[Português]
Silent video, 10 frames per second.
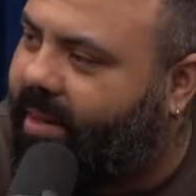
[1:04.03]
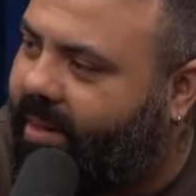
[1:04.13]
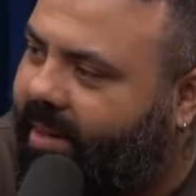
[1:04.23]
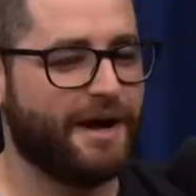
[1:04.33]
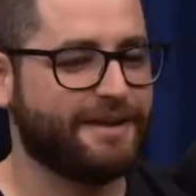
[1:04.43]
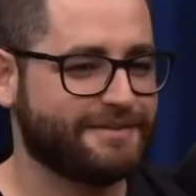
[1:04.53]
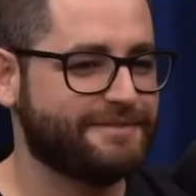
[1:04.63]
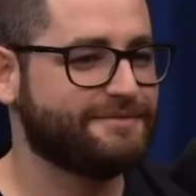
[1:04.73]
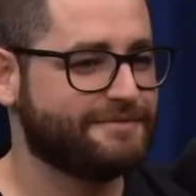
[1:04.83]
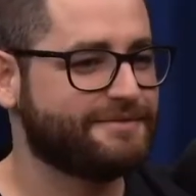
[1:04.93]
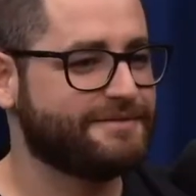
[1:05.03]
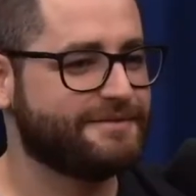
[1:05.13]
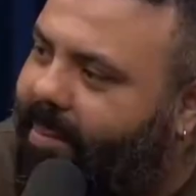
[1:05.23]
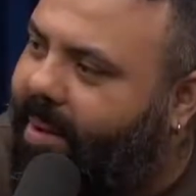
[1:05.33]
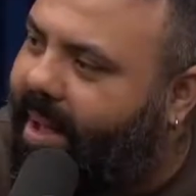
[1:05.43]
Demais.
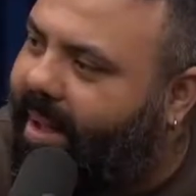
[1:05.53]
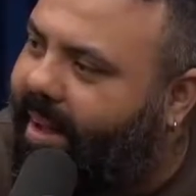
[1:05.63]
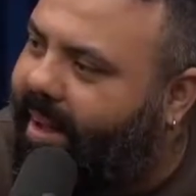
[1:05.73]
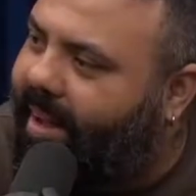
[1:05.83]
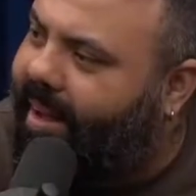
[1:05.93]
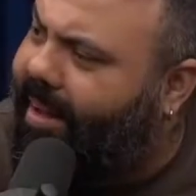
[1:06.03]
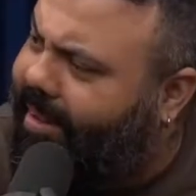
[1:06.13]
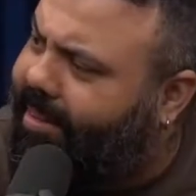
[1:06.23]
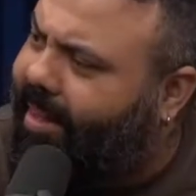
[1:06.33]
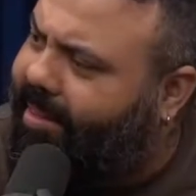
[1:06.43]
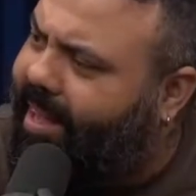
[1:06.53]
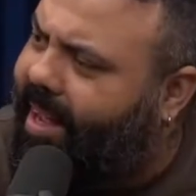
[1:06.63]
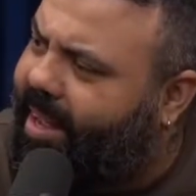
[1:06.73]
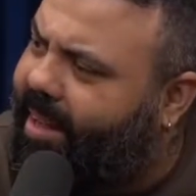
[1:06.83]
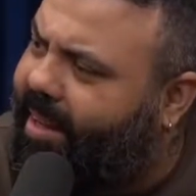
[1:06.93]
É, é, é,
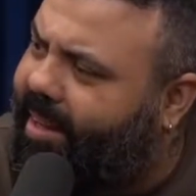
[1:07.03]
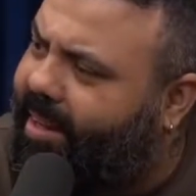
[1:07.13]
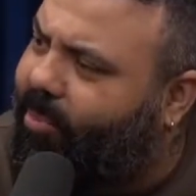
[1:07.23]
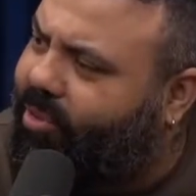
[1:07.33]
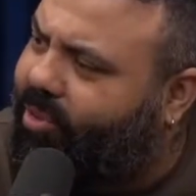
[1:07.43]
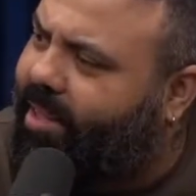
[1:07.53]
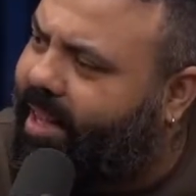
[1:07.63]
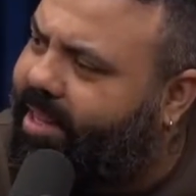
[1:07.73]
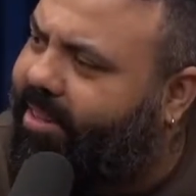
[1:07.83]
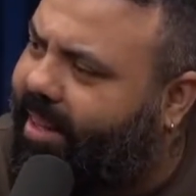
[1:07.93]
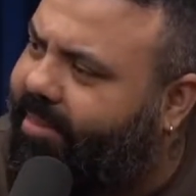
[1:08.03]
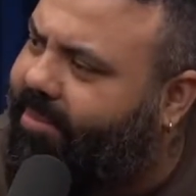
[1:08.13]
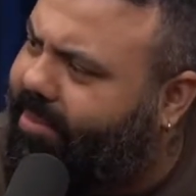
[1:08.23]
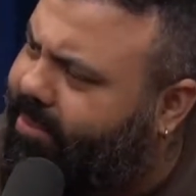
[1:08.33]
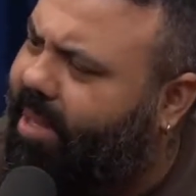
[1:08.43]
até emocionante. É,
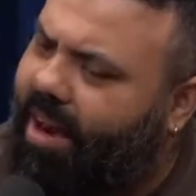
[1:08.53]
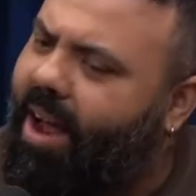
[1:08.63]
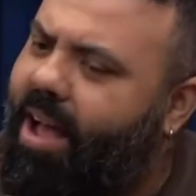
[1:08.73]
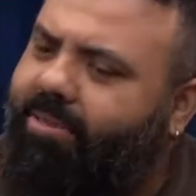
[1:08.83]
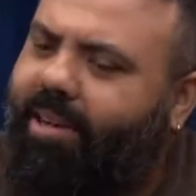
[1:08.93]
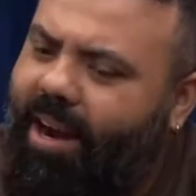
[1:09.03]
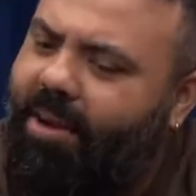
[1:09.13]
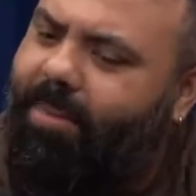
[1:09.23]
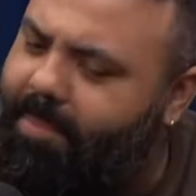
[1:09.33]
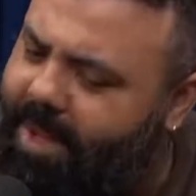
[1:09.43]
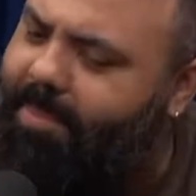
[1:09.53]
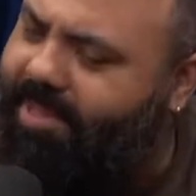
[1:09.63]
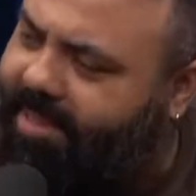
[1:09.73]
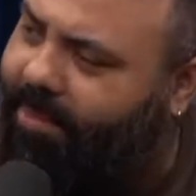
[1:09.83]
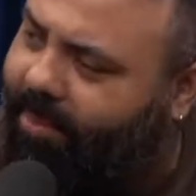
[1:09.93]
caralho, o cara ama mesmo
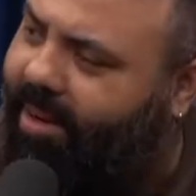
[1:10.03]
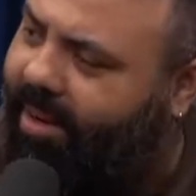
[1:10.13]
essa porra.